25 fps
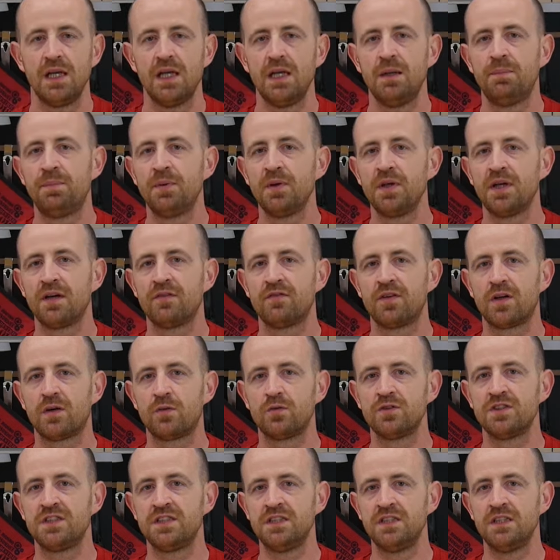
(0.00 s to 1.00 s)
Il peut y avoir
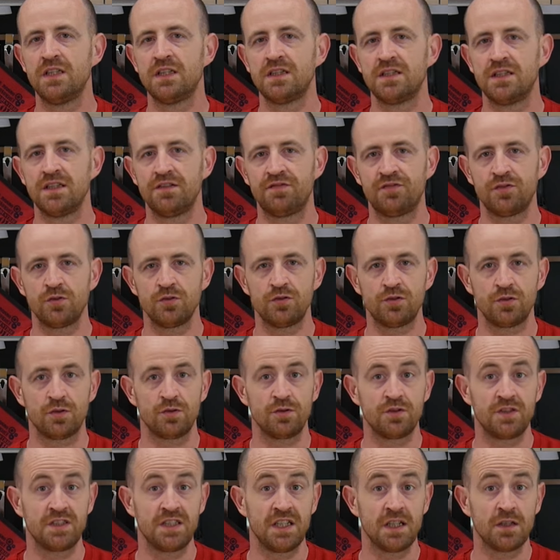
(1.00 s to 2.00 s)
aussi un défaut sur
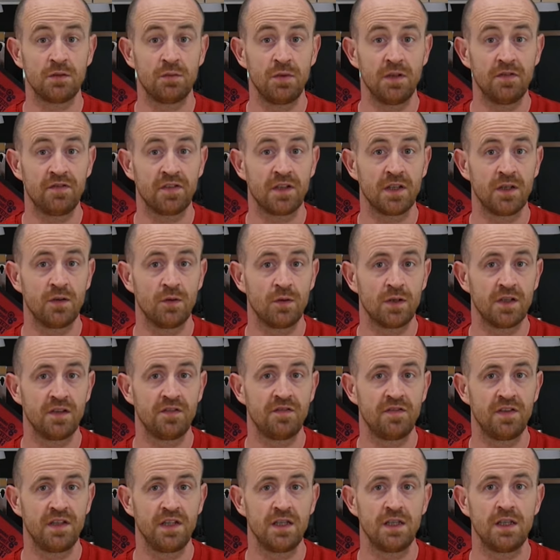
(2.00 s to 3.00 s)
le circuit
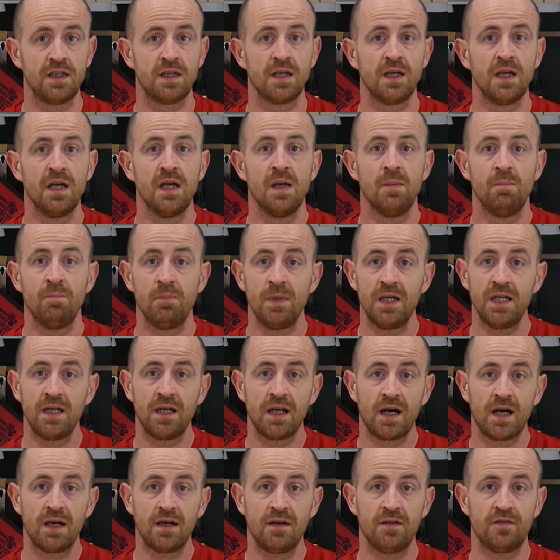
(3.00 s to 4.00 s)
frigorifique, mais
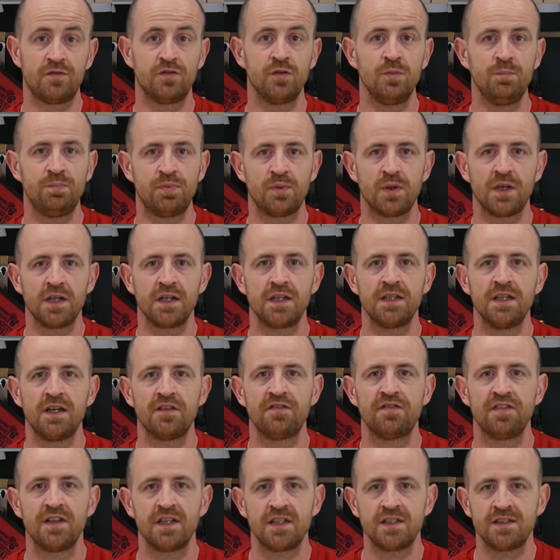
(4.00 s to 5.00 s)
là vous ne pourrez
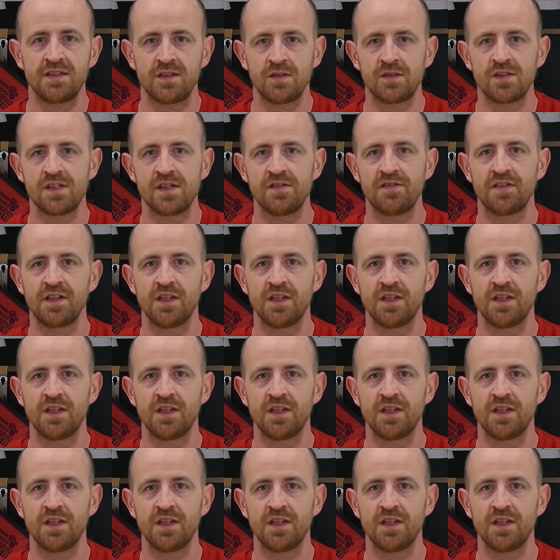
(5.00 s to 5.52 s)
rien faire sans un